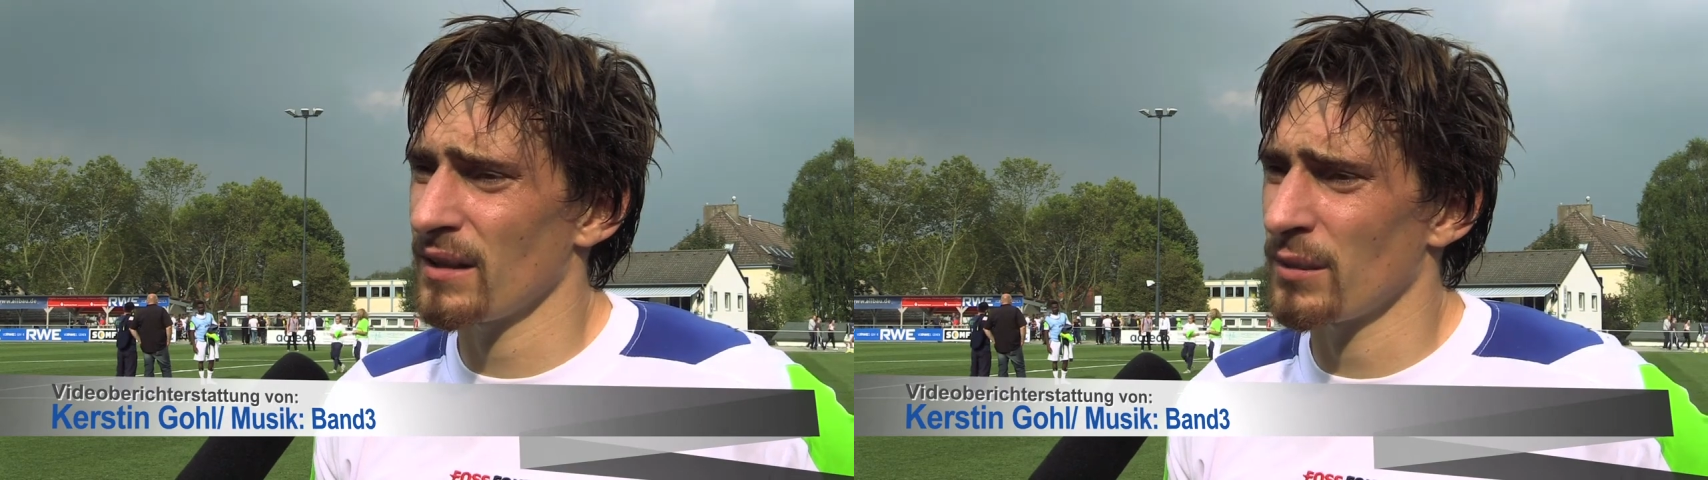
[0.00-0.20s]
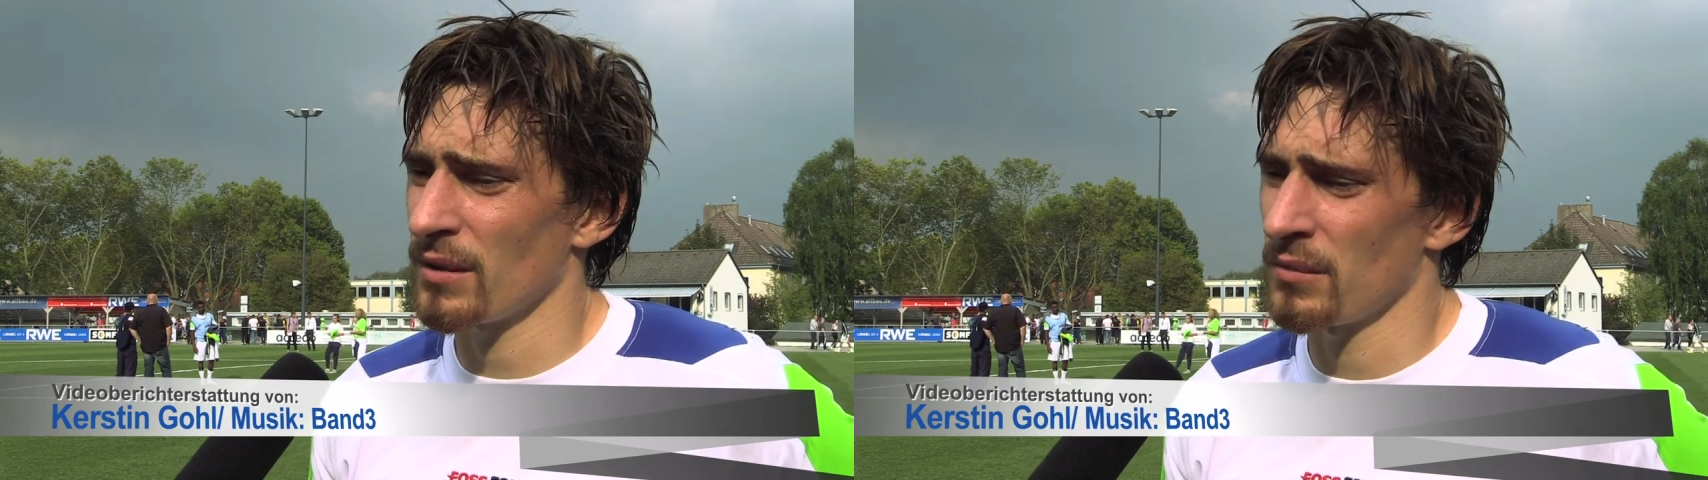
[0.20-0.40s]

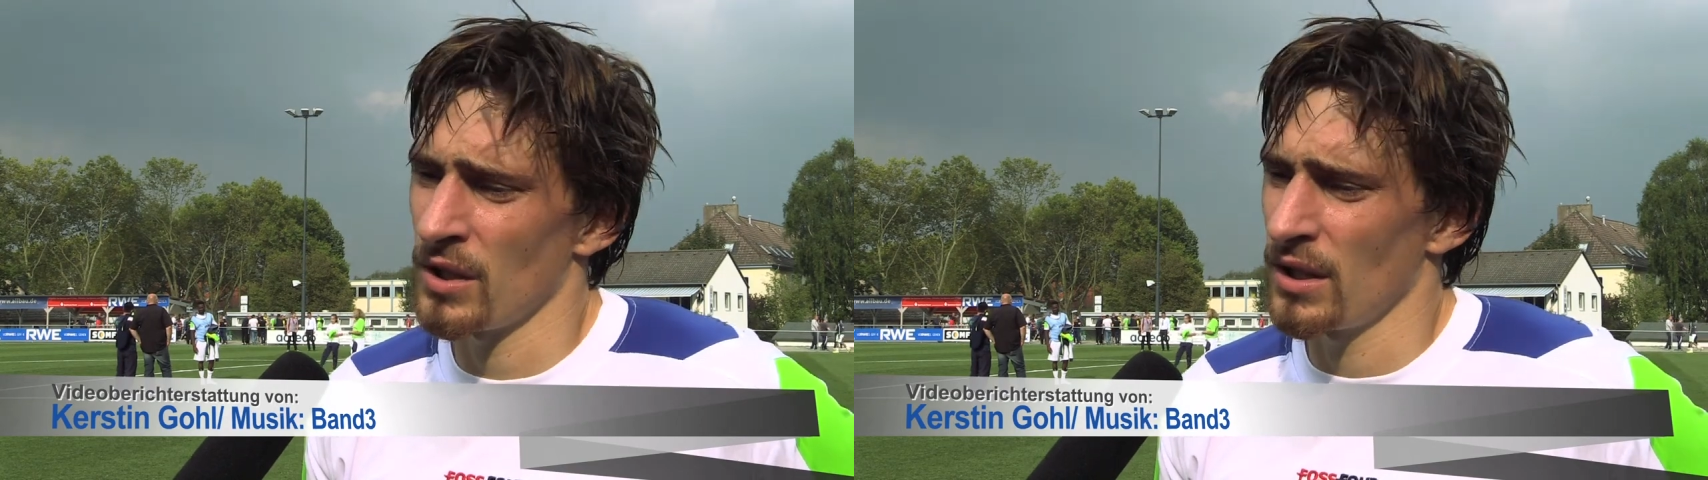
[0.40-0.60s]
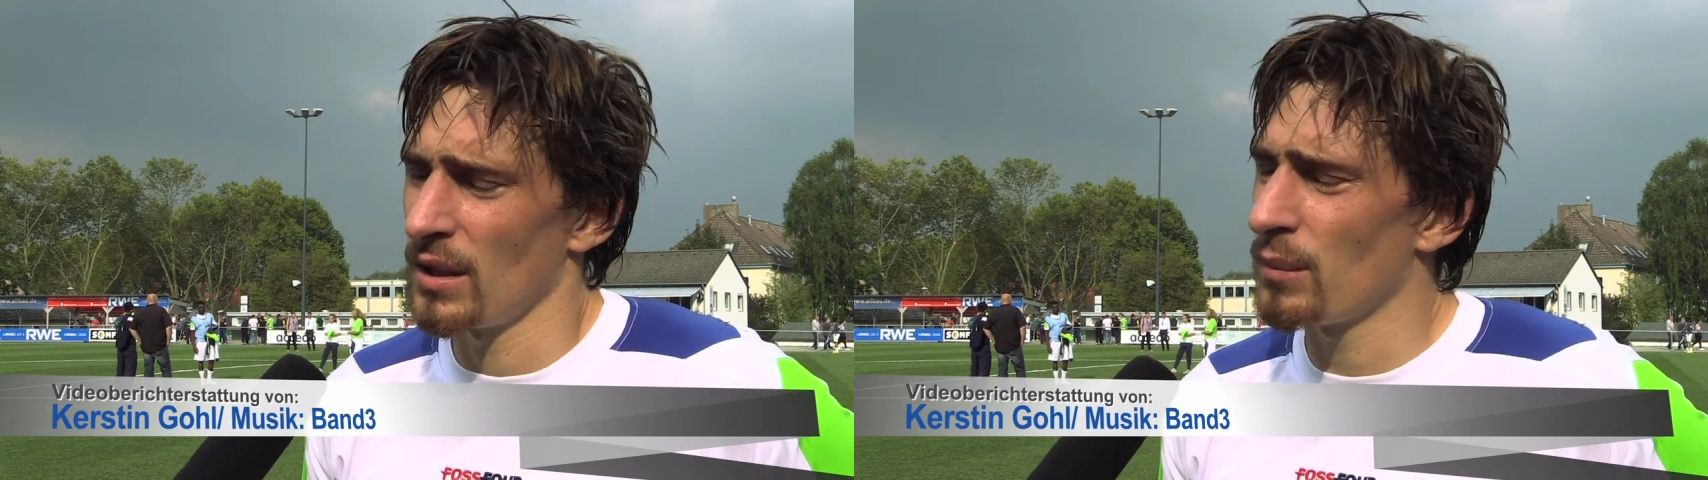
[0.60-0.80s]
aber
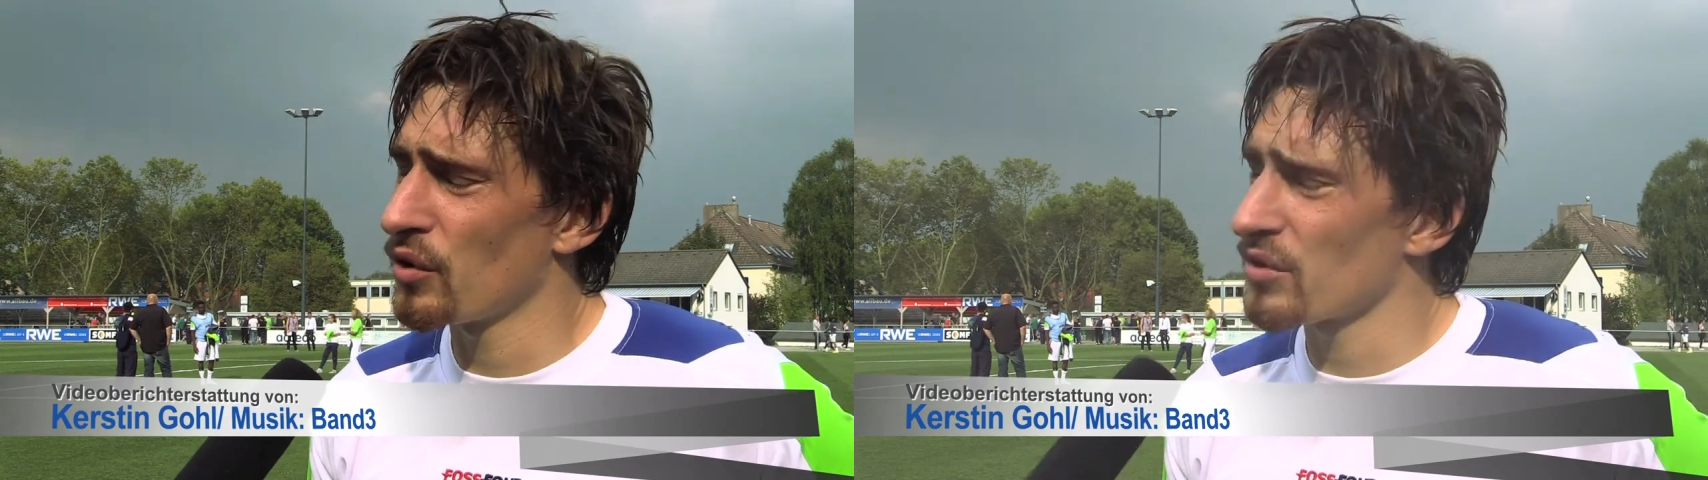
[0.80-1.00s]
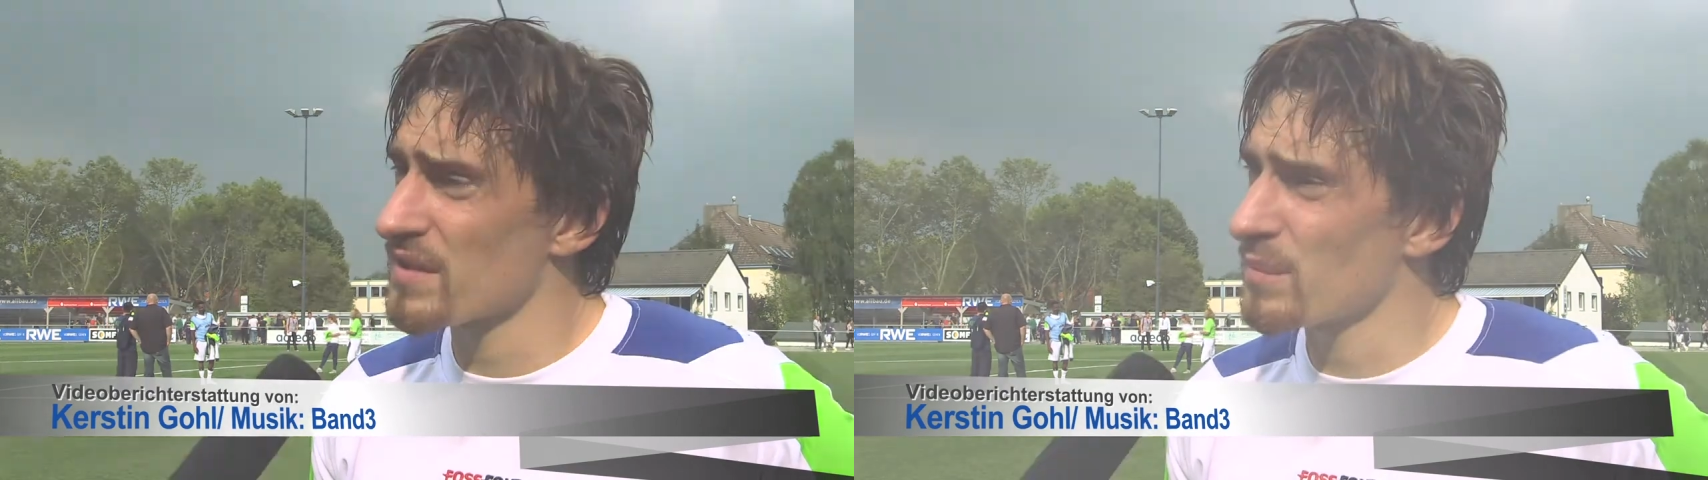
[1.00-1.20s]
ein
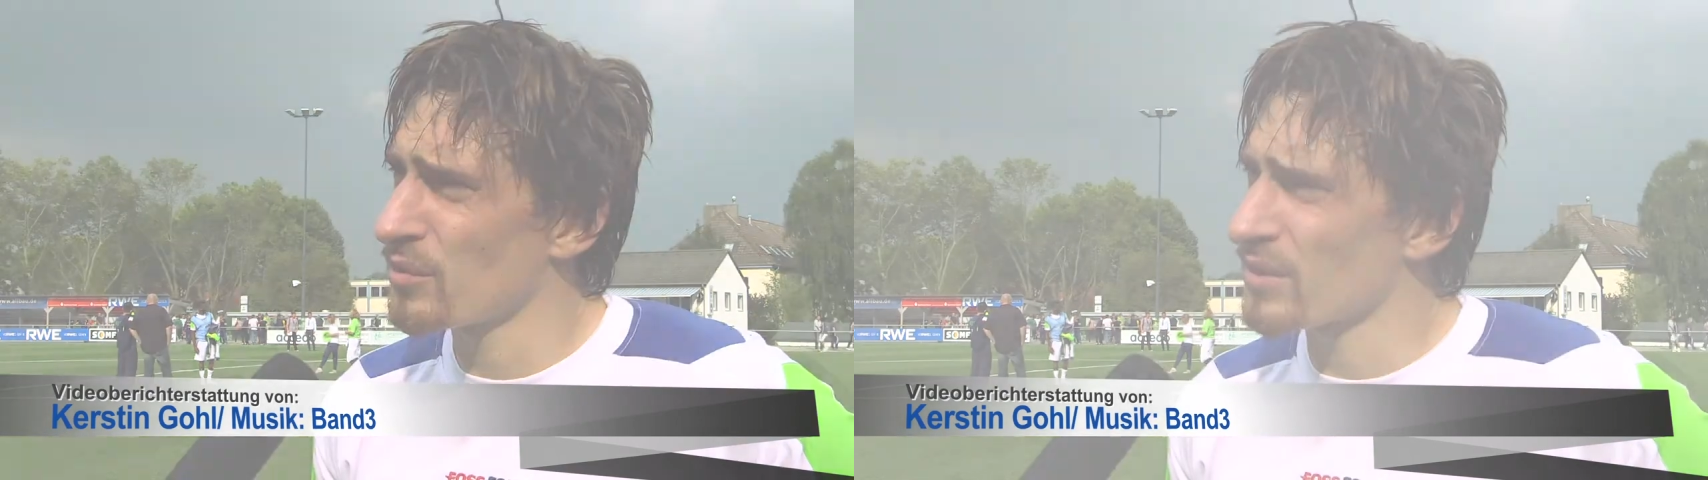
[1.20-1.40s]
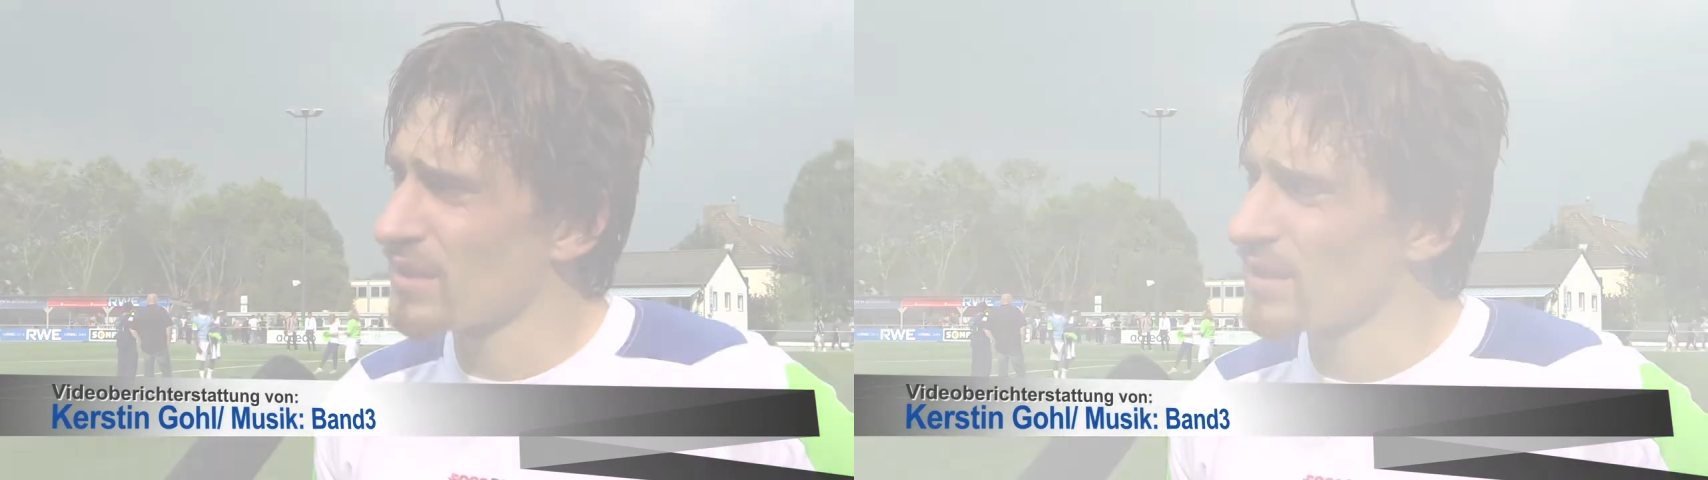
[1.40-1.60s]
Punkt ist ein Punkt.